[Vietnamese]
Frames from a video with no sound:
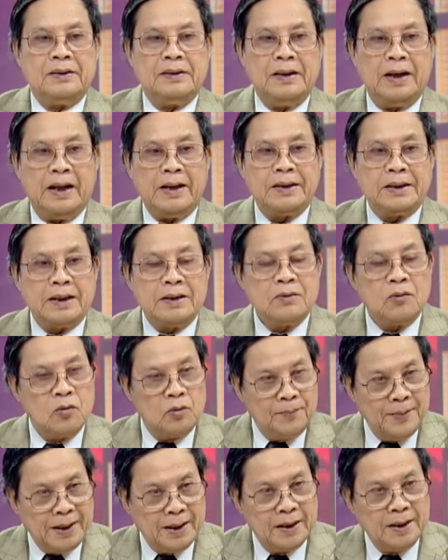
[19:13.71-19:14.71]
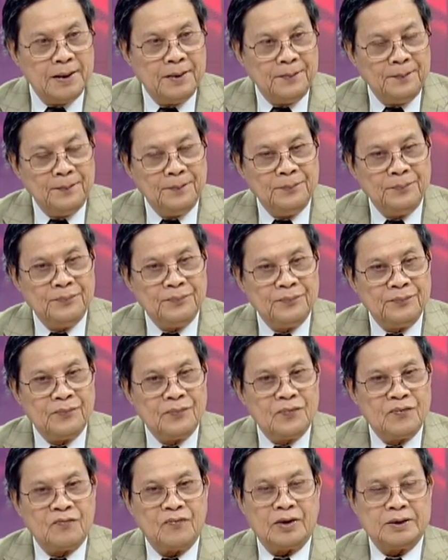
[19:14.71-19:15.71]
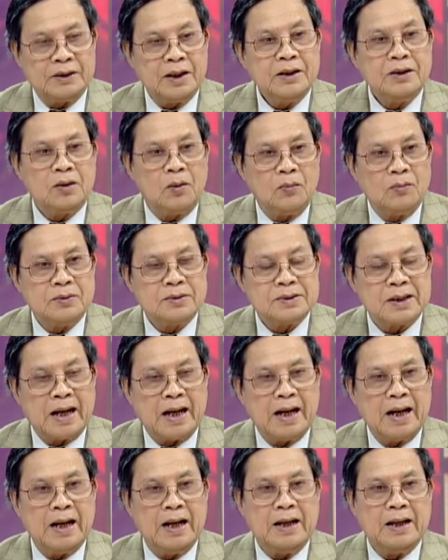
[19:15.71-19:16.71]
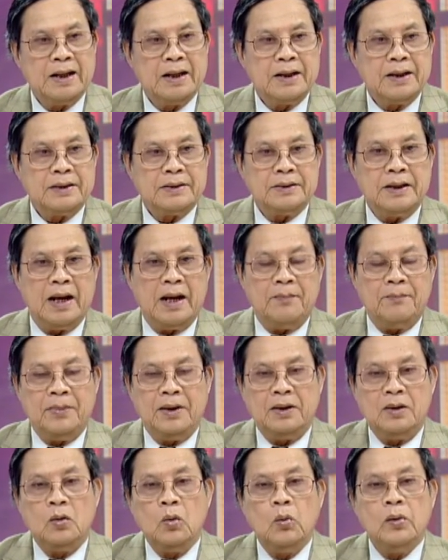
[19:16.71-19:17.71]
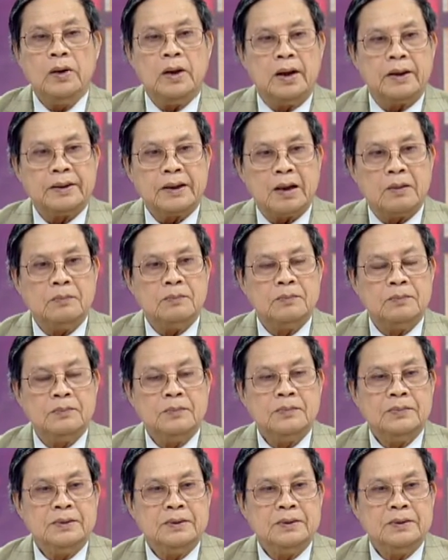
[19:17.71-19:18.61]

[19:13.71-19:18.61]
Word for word: lấy trứng của mình và tinh trùng ống xã để mình nuôi ở trong